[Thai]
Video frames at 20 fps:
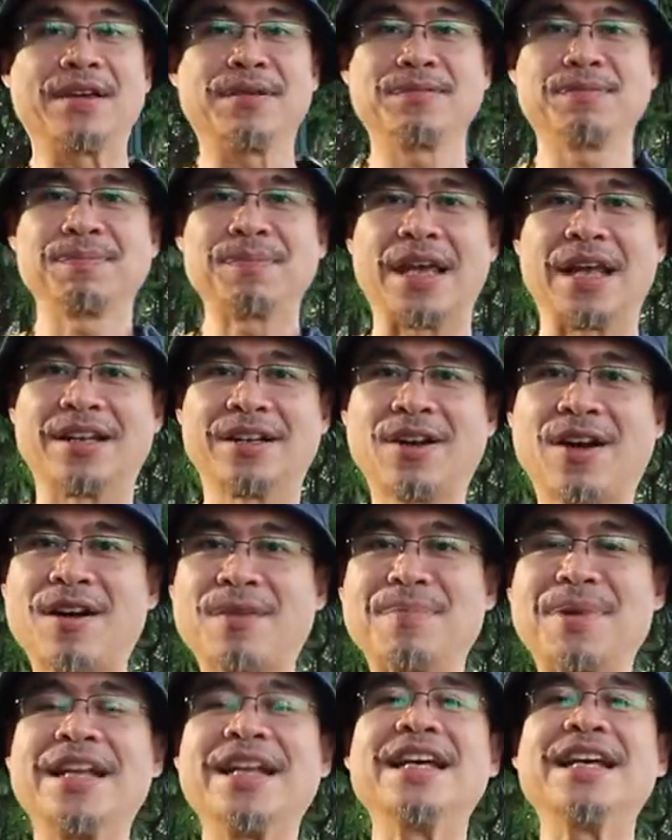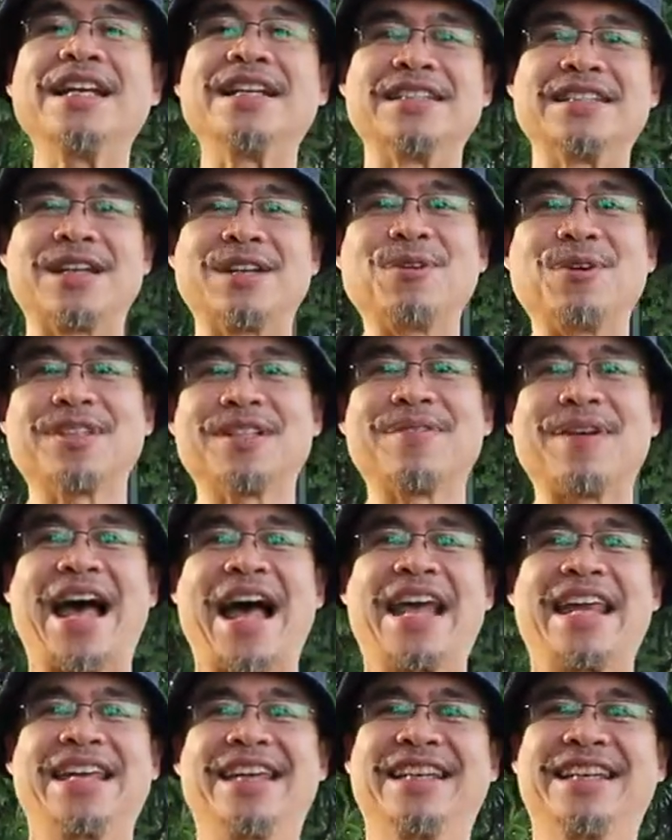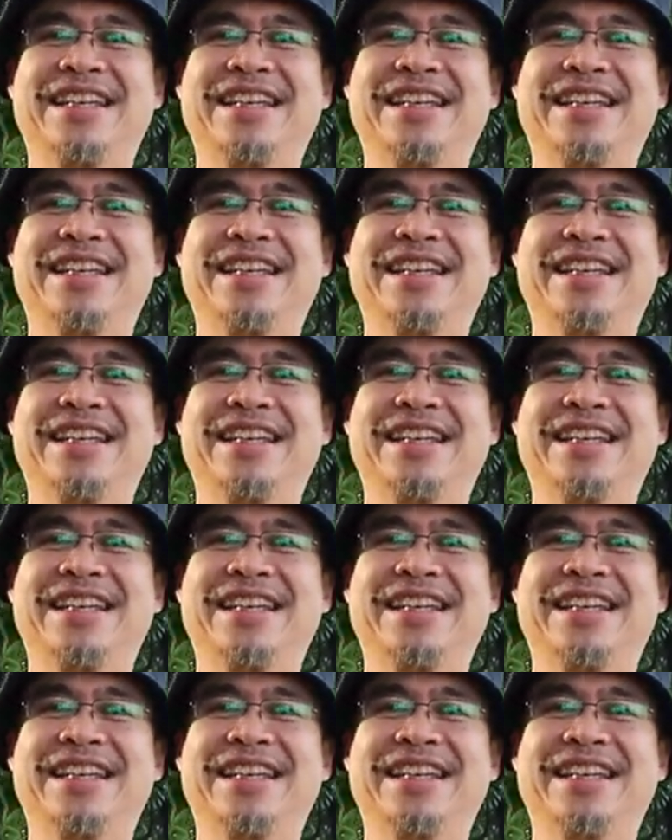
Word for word: งเปลี่ยนกล้องมันลื่นสะดวกสบาย